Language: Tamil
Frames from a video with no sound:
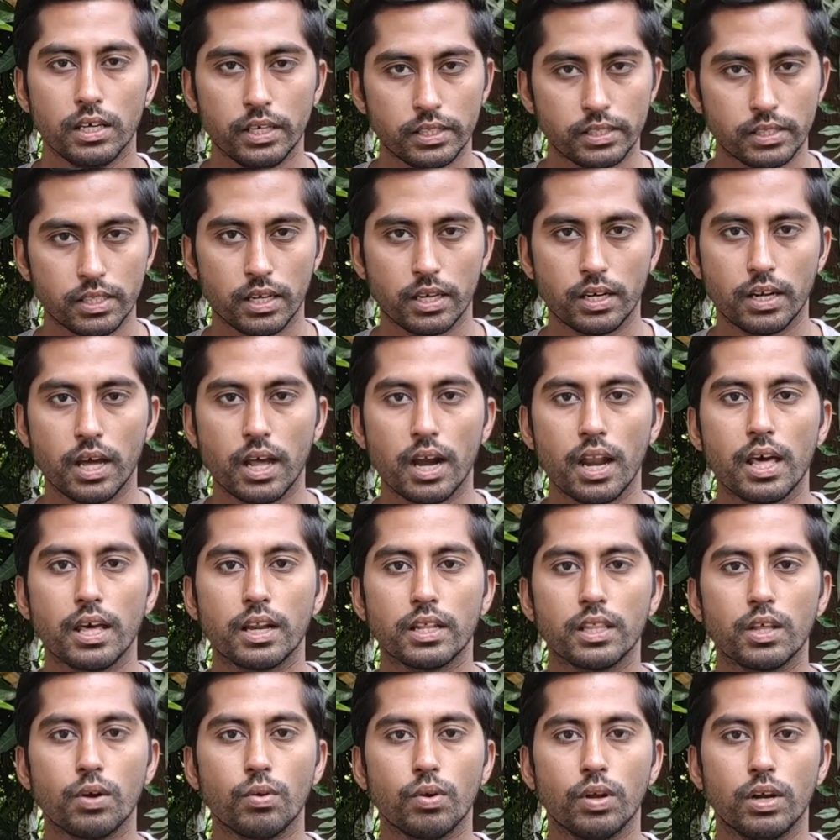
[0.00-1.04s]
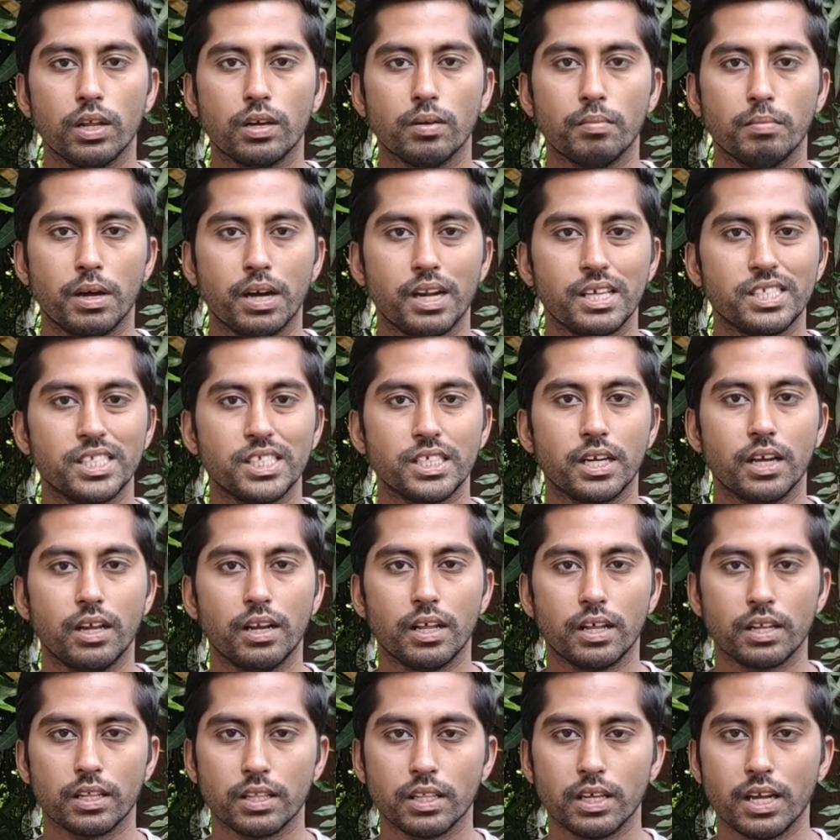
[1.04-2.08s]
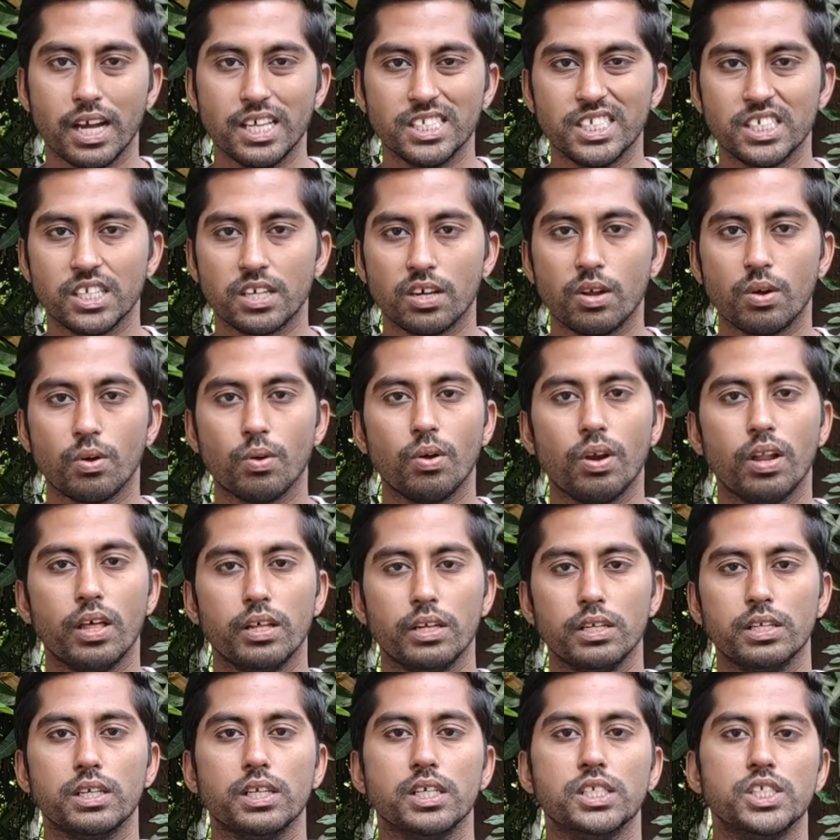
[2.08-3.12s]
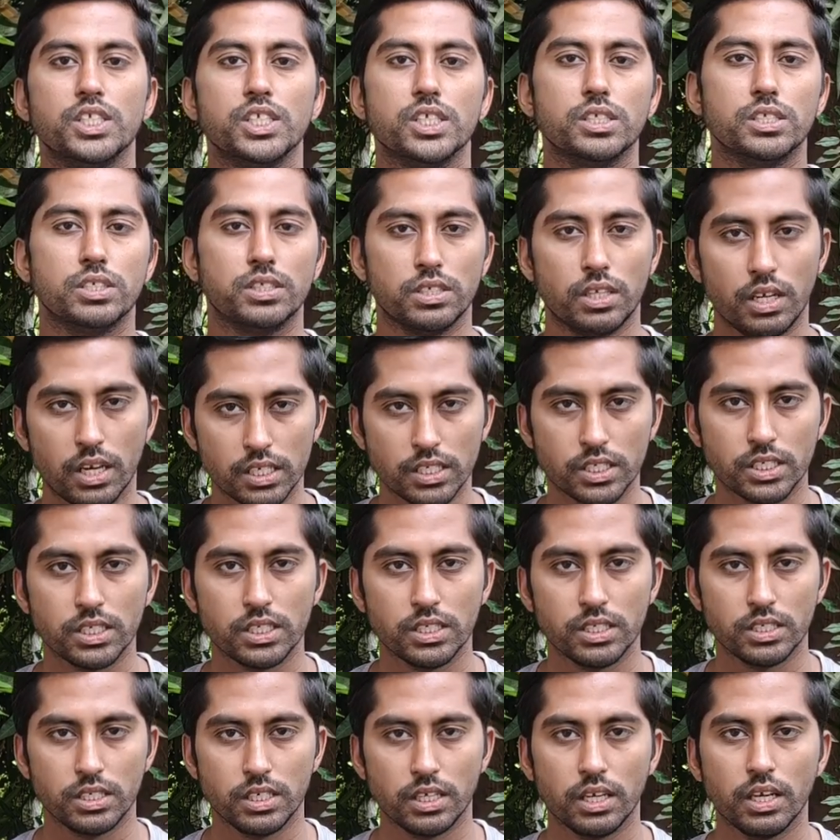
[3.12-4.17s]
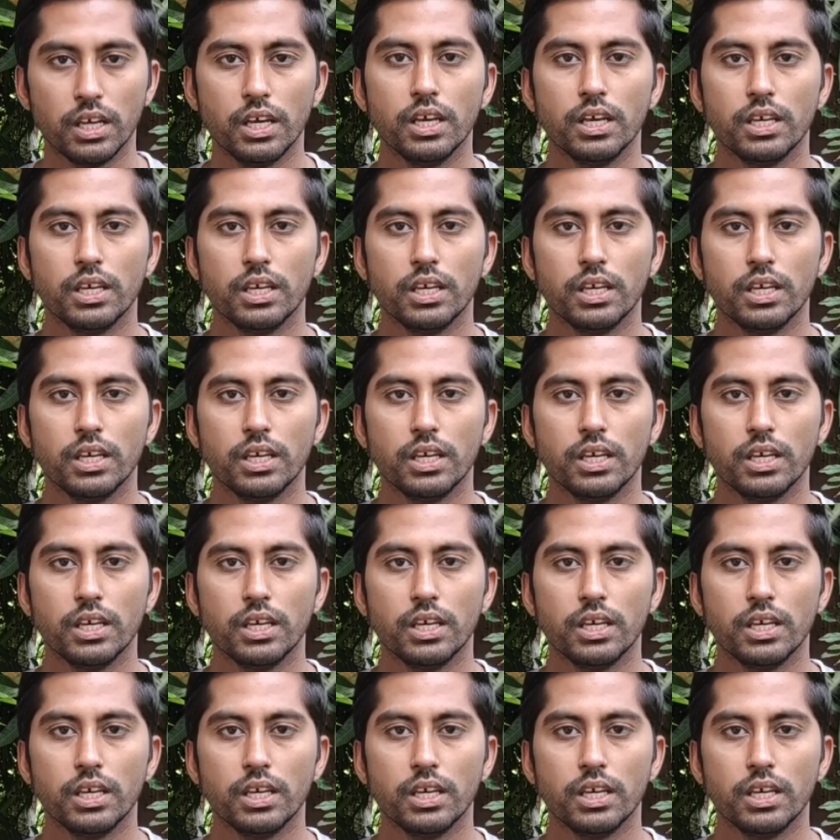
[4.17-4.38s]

இத்தனை நாளா இருந்து உங்களுக்கு மலச்சிக்கல்ல இருந்து அஜீரண கோளாறு நெஞ்சரிச்சல் அசிடிட்டி